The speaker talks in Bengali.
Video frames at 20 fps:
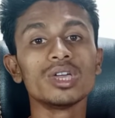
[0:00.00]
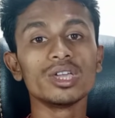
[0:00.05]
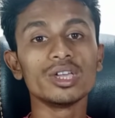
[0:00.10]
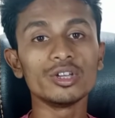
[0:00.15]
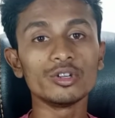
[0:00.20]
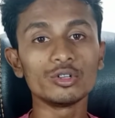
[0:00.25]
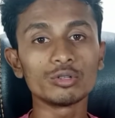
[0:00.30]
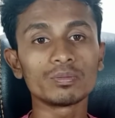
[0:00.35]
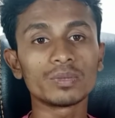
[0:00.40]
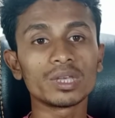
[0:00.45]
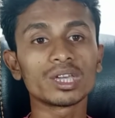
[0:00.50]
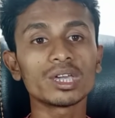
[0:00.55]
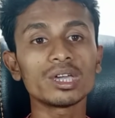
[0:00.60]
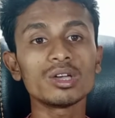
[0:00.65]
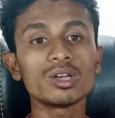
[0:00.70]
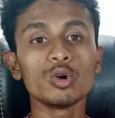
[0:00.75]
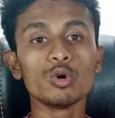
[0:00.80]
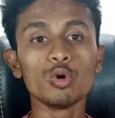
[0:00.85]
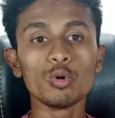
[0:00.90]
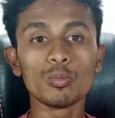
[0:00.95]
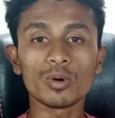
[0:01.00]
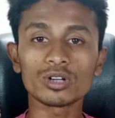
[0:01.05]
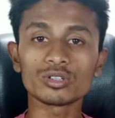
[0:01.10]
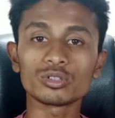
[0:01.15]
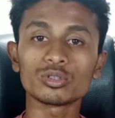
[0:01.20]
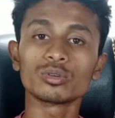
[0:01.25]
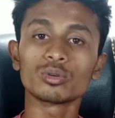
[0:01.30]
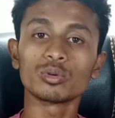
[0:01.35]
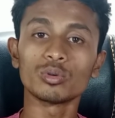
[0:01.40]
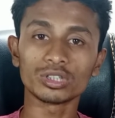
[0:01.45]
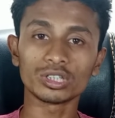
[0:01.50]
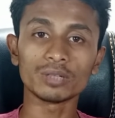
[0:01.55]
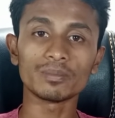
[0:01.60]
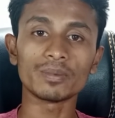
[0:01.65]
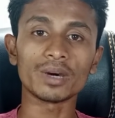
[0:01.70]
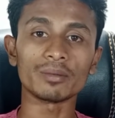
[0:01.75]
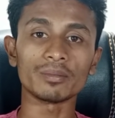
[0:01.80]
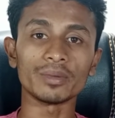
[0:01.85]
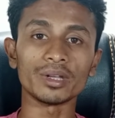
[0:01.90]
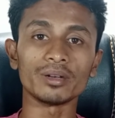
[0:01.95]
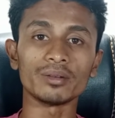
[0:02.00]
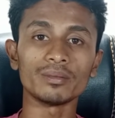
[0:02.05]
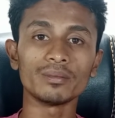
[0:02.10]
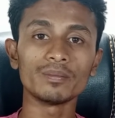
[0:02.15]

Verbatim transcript: ইউটিউব থেকে উপার্জন করতে পারবেন